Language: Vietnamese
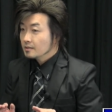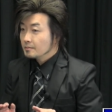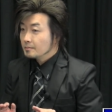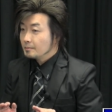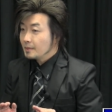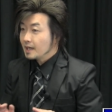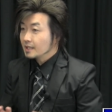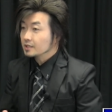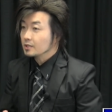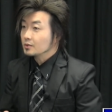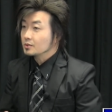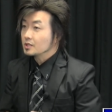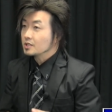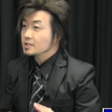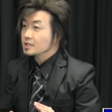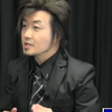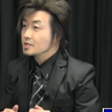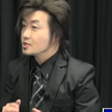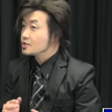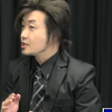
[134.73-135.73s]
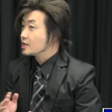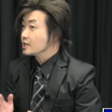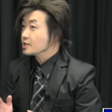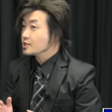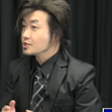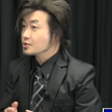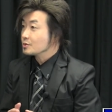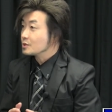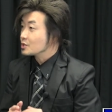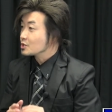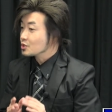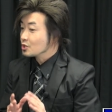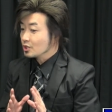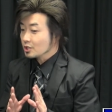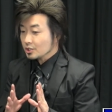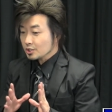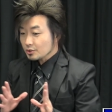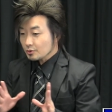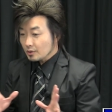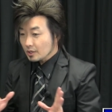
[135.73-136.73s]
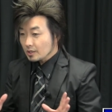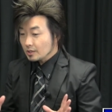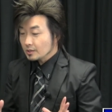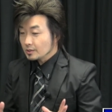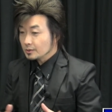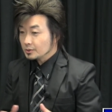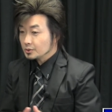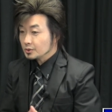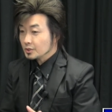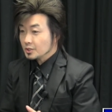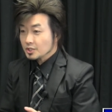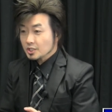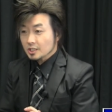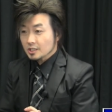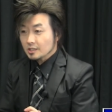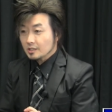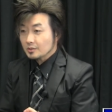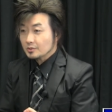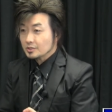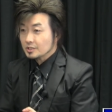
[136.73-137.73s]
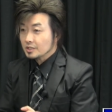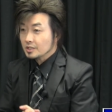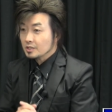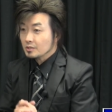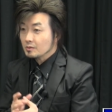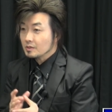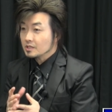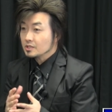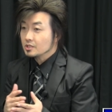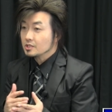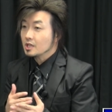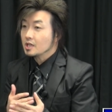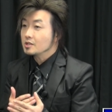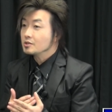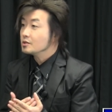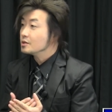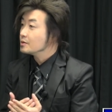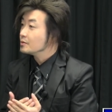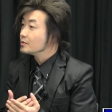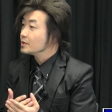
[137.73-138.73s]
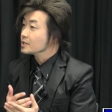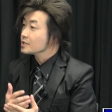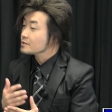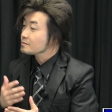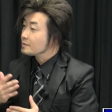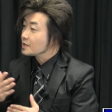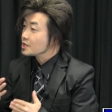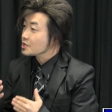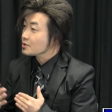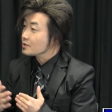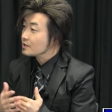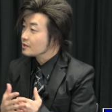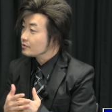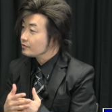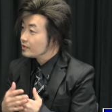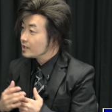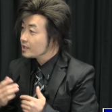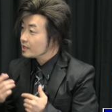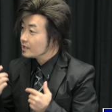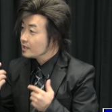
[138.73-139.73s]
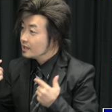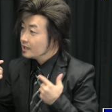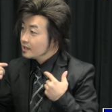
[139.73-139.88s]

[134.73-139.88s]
ba tàu thì chỉ chỉ cho cho số lô số tàu chỉ tòa tên nhau và special effect